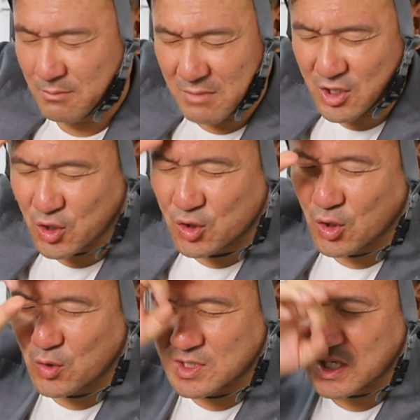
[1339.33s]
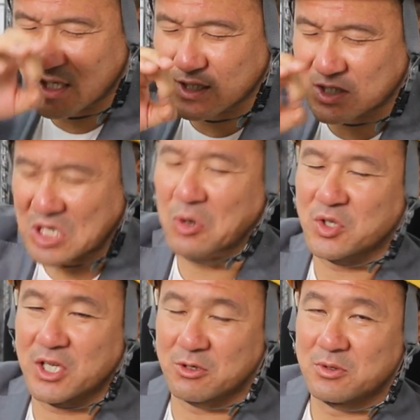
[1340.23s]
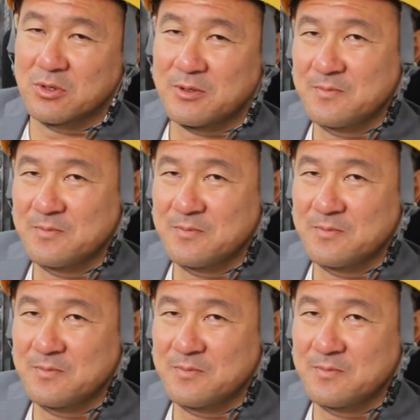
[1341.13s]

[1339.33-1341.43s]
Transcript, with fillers: まあ究極は税金ゼロにできる